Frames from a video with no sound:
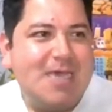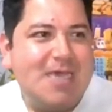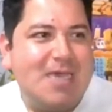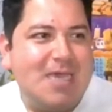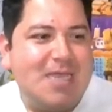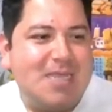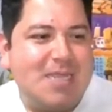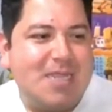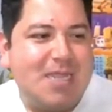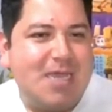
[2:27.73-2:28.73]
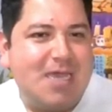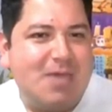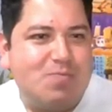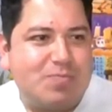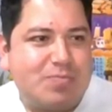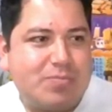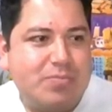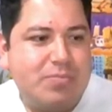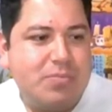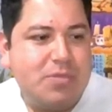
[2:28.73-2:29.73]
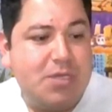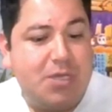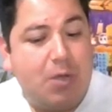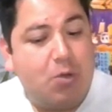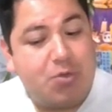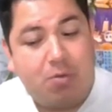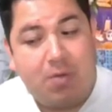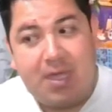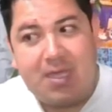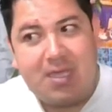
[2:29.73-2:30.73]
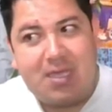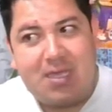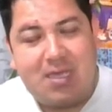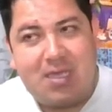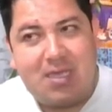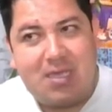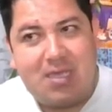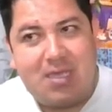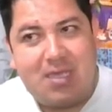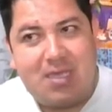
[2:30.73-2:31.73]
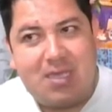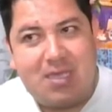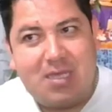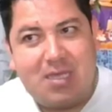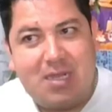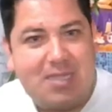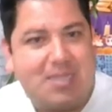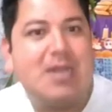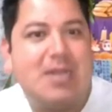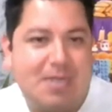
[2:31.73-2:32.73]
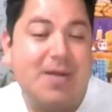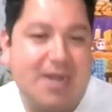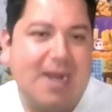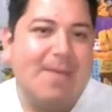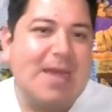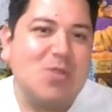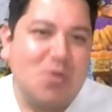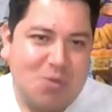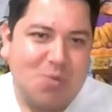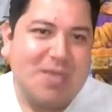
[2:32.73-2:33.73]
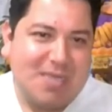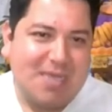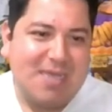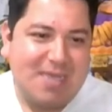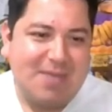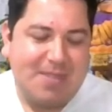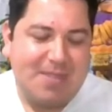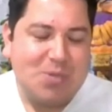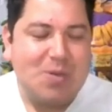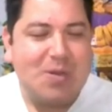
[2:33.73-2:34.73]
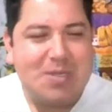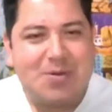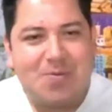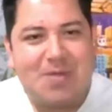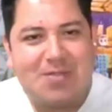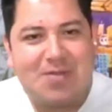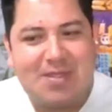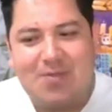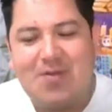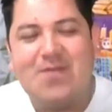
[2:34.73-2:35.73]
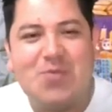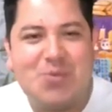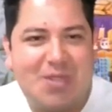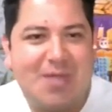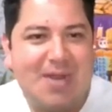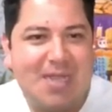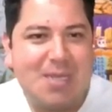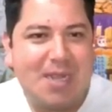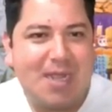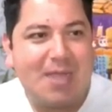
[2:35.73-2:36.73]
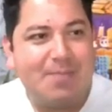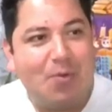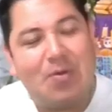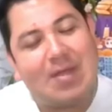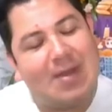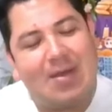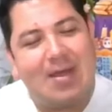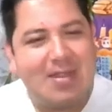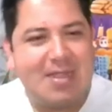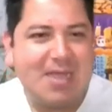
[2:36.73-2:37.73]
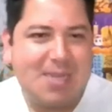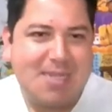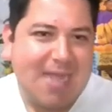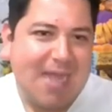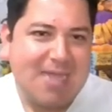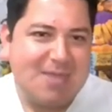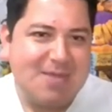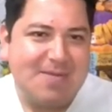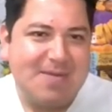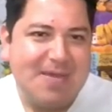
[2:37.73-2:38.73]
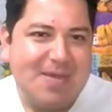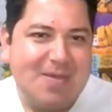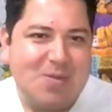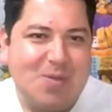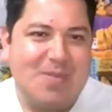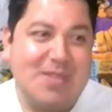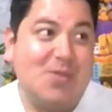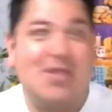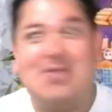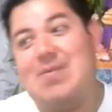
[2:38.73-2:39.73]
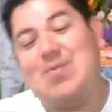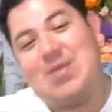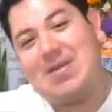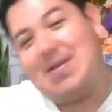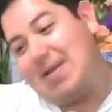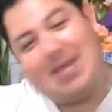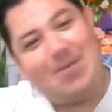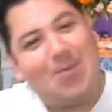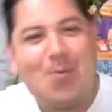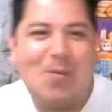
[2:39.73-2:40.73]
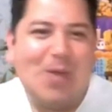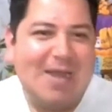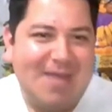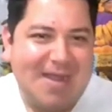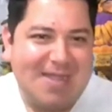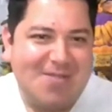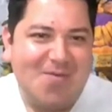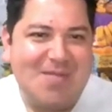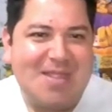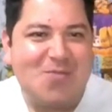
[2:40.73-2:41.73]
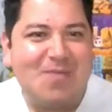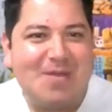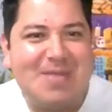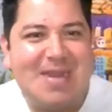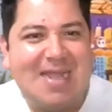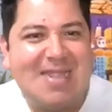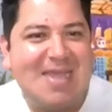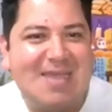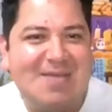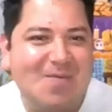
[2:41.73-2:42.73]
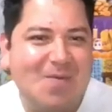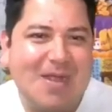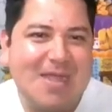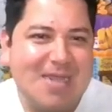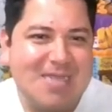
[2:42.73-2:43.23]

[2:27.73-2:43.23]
este... Y llegó otro güey y, le, estaba reclamando a los güeyes que, venden los celulares de Roberto que no le funcionaba y la chingada y pum, que lo agarran a cachetadas y... Obviamente yo dije, vamos, aquí me voy a la verga, ¿no? Me van a tumbar mi lana y voy a quedar